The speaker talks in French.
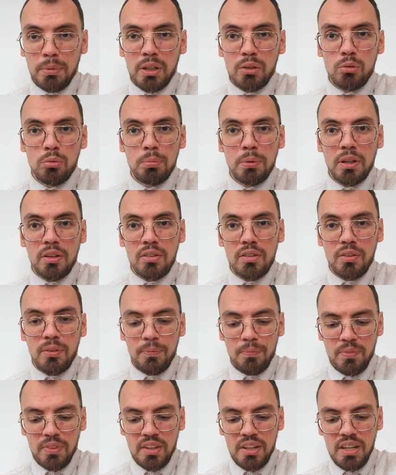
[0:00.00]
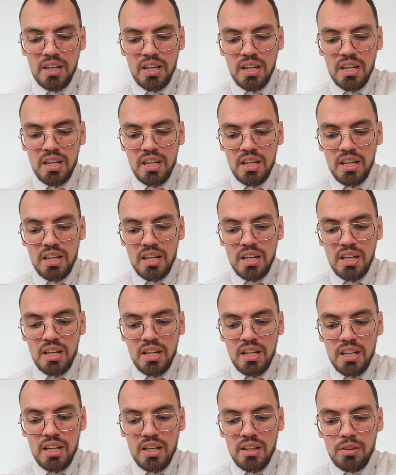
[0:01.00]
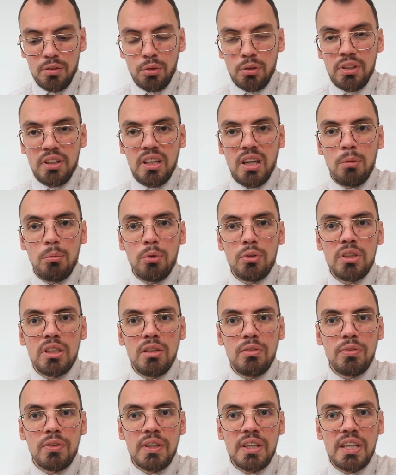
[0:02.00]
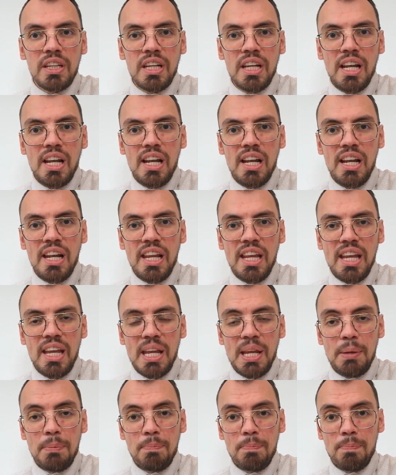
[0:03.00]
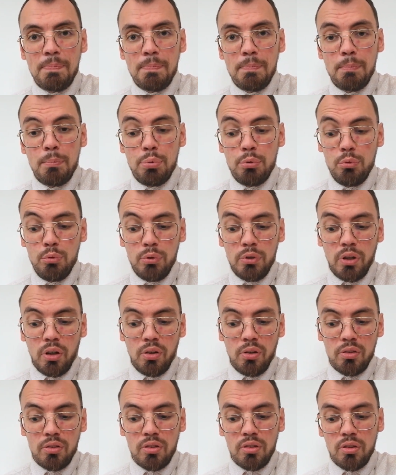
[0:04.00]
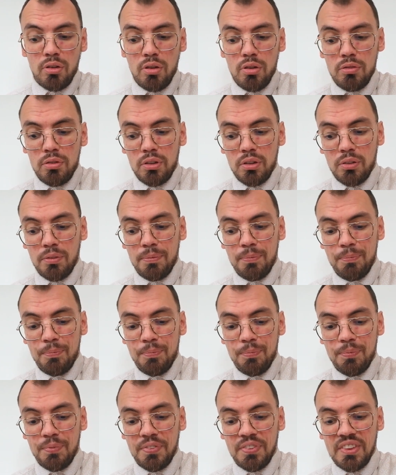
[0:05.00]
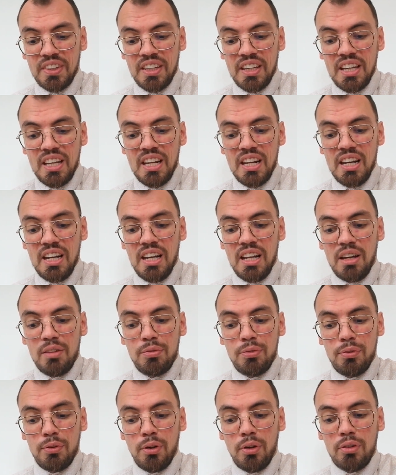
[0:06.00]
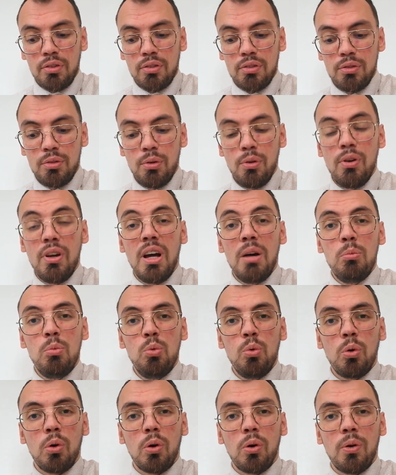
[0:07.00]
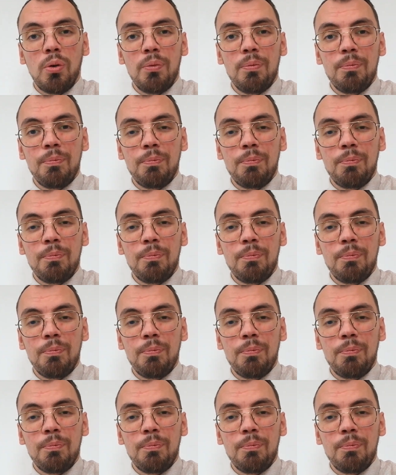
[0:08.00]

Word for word: partout présent, ce qui a motivé les plus grandes œuvres, la force de l'amour.